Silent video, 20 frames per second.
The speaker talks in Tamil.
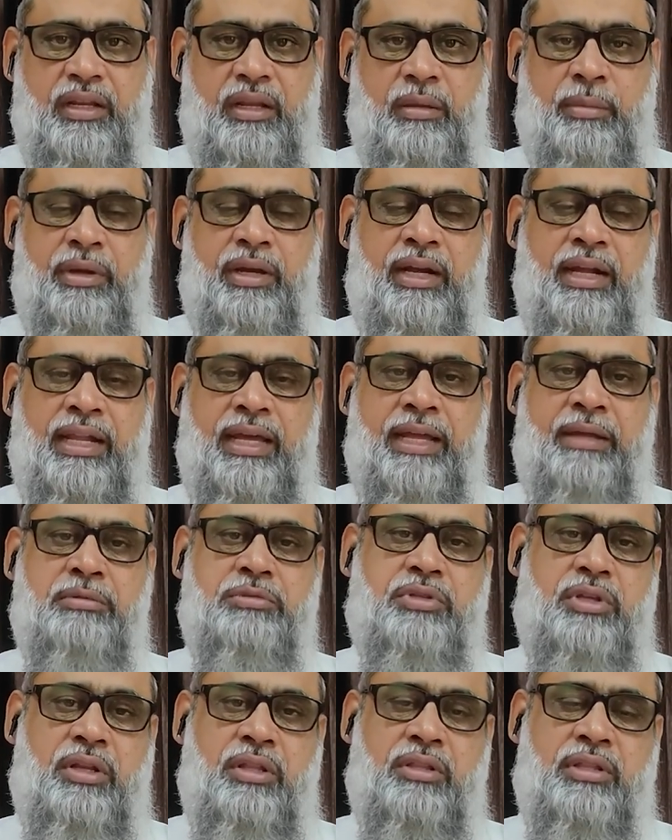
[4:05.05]
நபிகள்
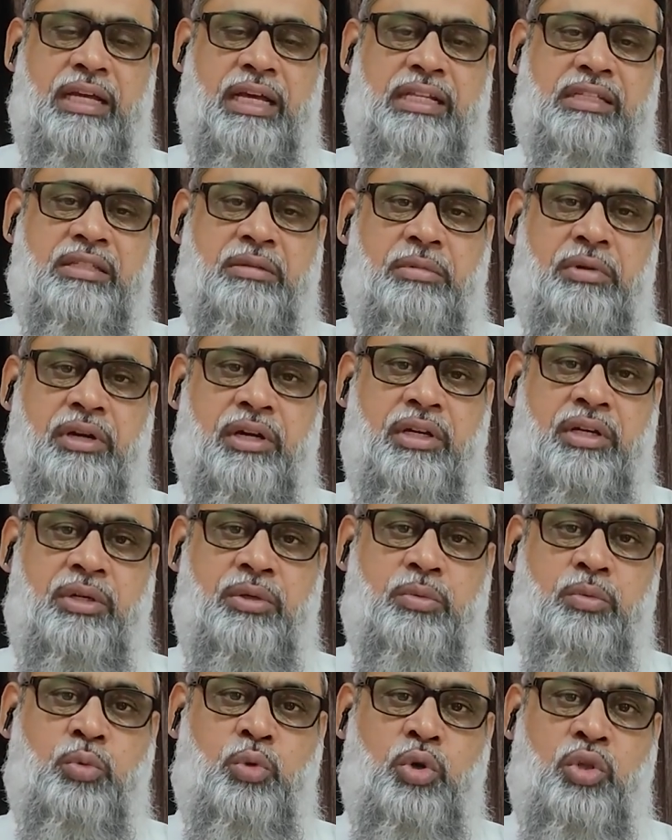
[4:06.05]
நாயகம் சொல்லா அலிசம்
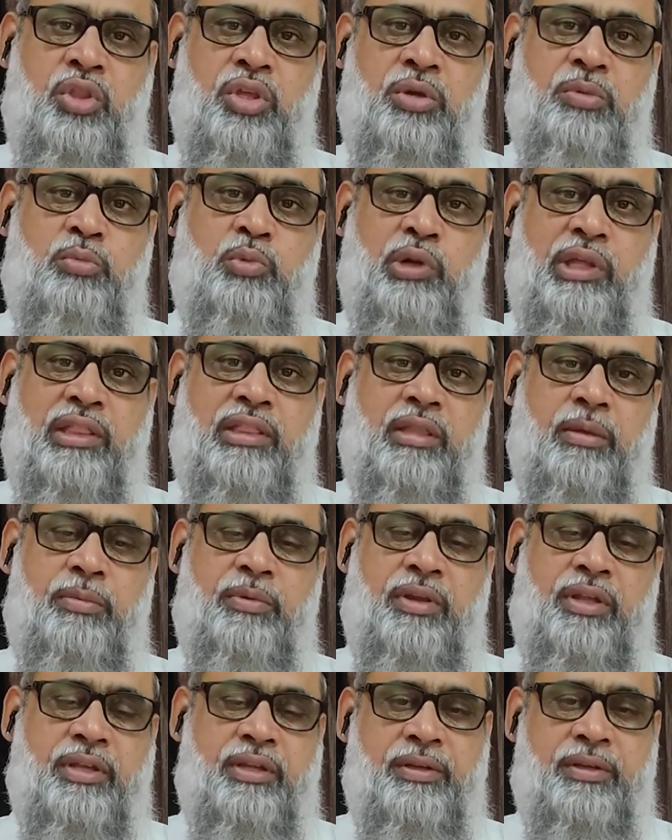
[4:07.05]
ஓதி முடித்த
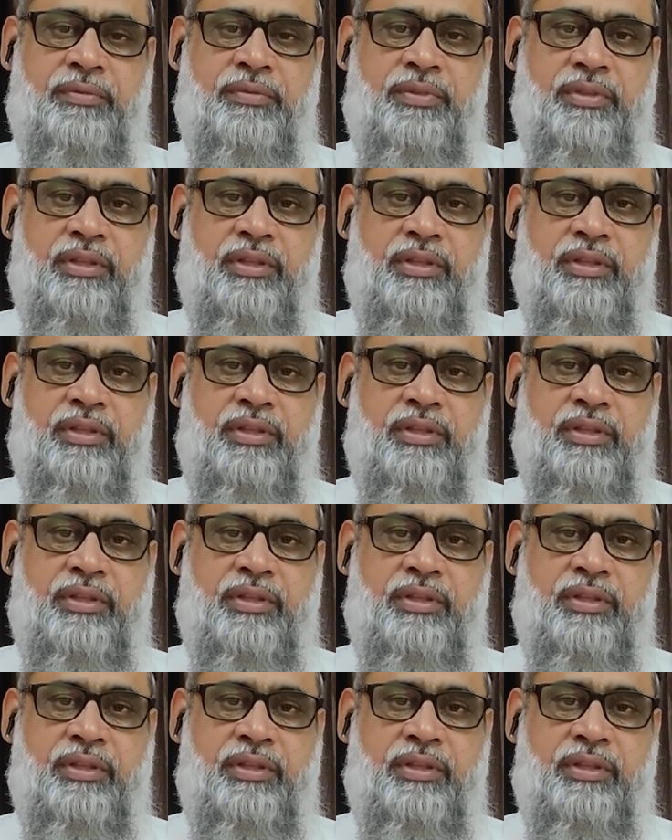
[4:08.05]
பிறகு